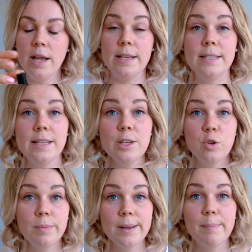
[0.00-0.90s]
И здесь
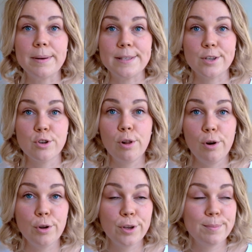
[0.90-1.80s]
у меня произошел
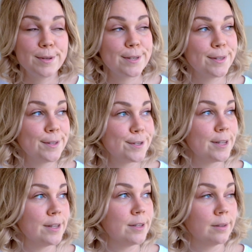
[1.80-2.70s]
легкий
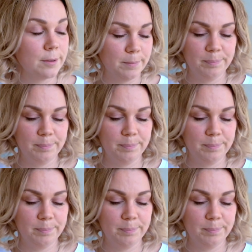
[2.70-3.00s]
миссандерстендинг.